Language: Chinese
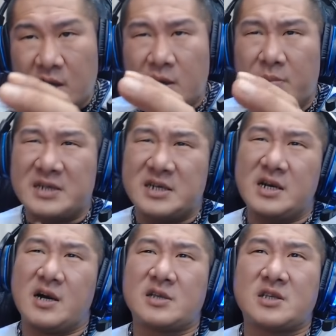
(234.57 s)
明星
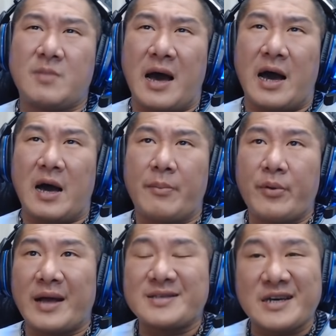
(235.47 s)
的儿子嘛，不
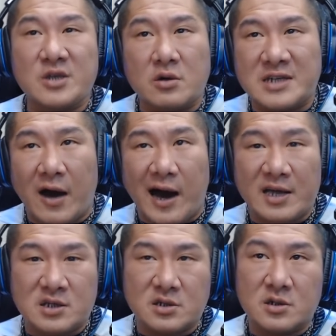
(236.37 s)
然这种小孩
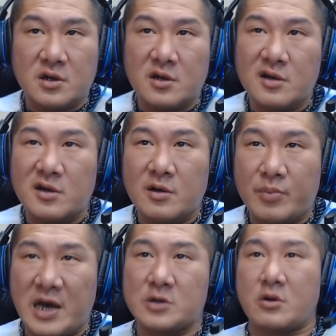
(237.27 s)
子，
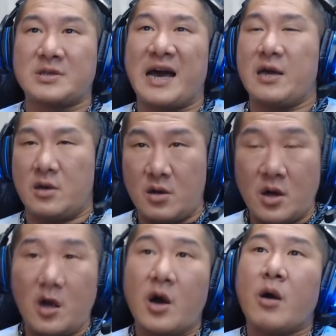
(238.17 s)
不要说在，
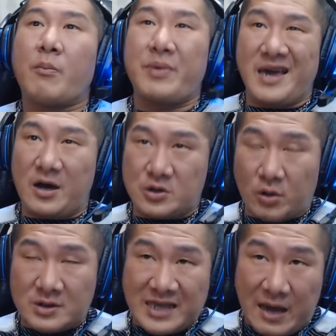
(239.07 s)
不要
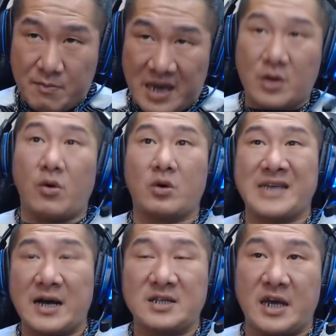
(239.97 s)
说在美国
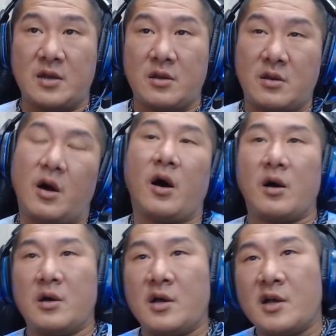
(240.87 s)
常见哦，
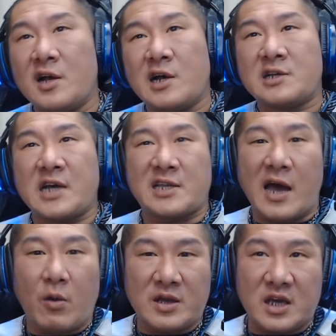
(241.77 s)
在
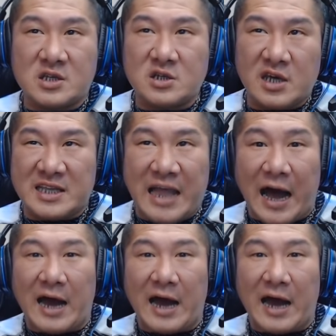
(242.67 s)
台湾也是一打